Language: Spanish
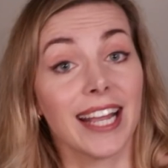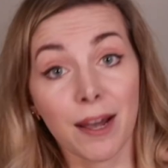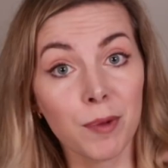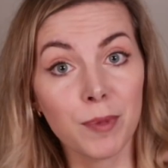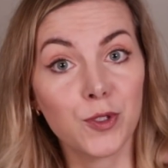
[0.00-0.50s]

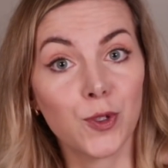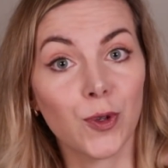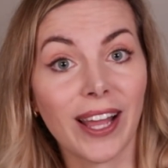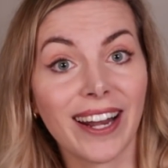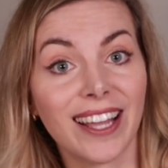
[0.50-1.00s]
Cabe
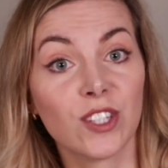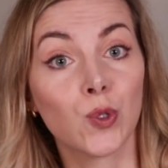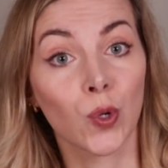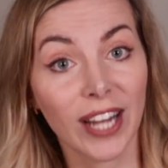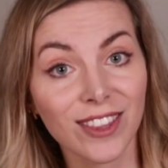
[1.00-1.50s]
mencionar que
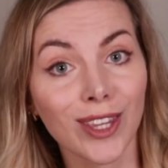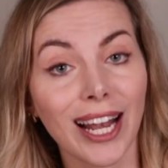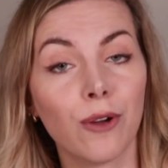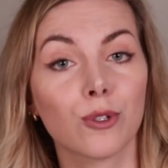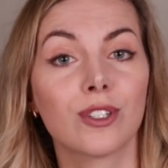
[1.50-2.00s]
su renta
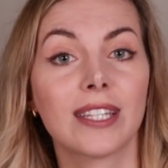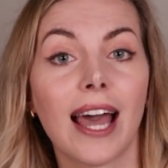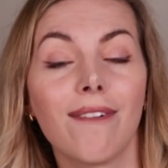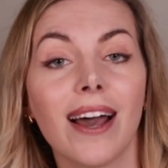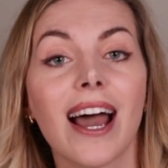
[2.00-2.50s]
le
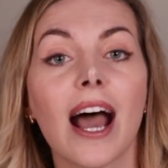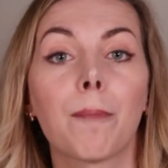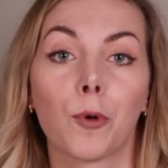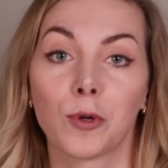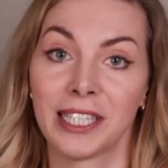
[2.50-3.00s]
costaba
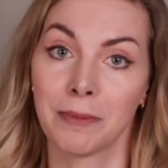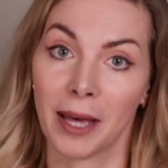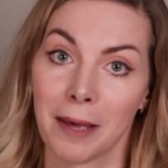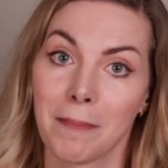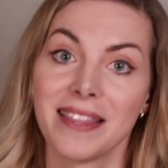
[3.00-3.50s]

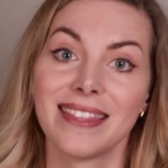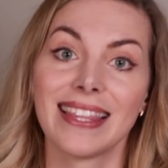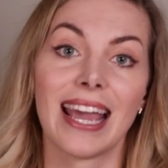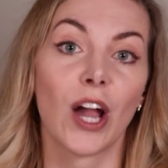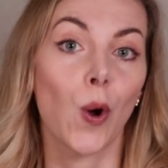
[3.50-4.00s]

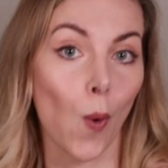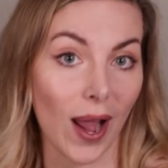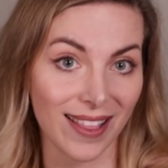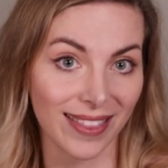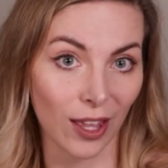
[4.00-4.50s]
aproximadamente
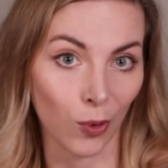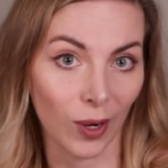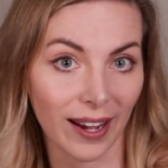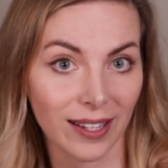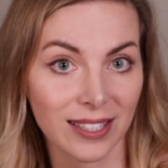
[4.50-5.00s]
40
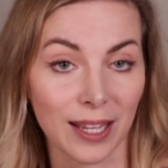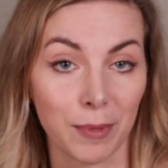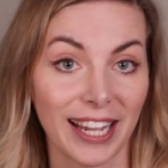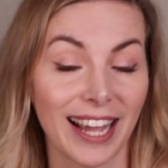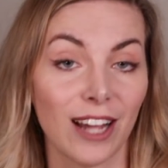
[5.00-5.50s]
dólares
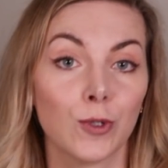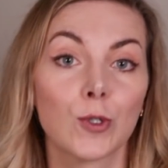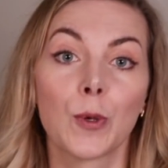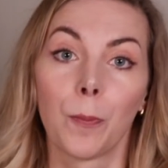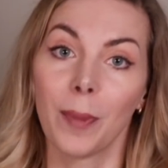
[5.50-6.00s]

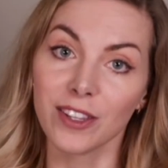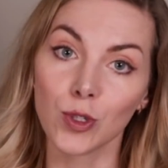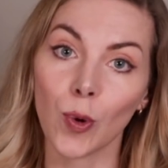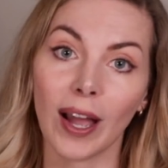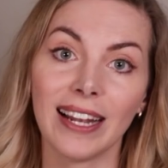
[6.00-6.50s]
americanos
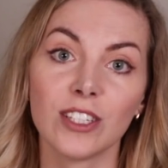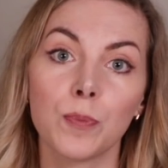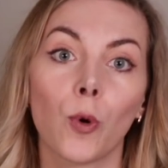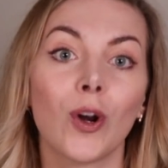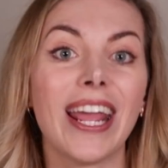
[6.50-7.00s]
mensuales
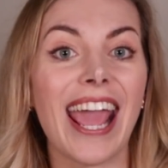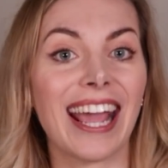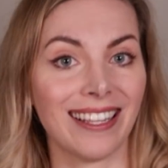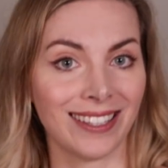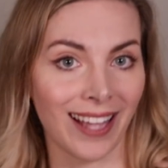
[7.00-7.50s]
por
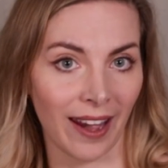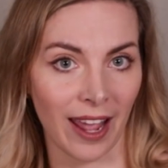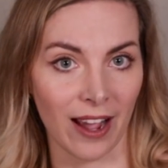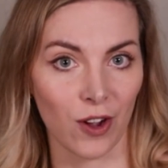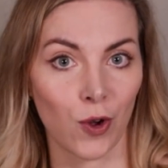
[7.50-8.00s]

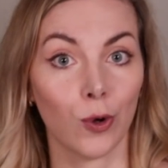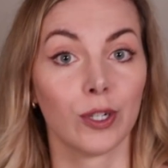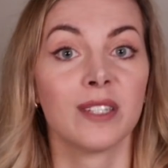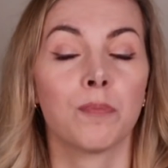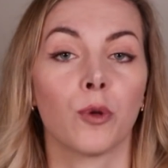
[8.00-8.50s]
hectárea,
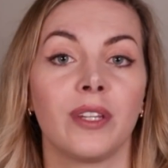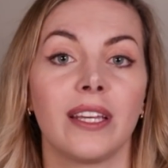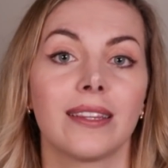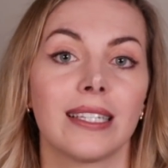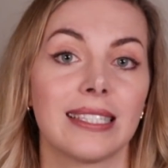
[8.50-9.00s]

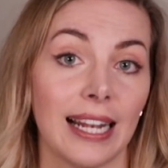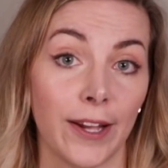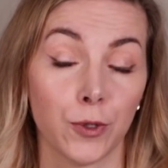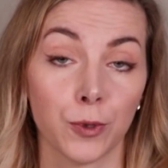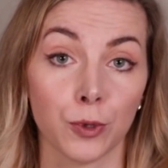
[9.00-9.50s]
correspondientes al
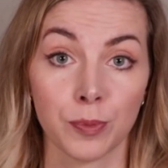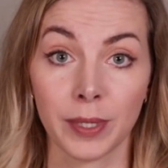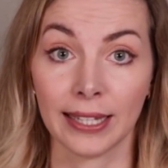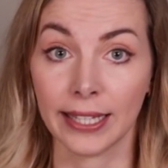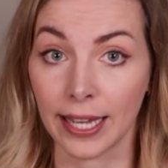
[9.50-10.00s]
año
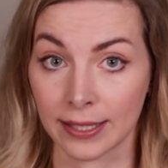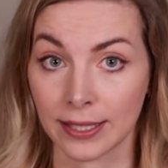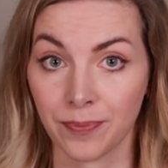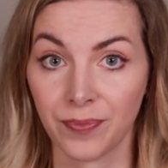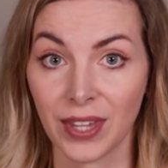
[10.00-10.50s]

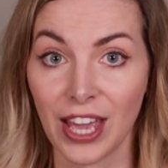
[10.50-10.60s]
2010.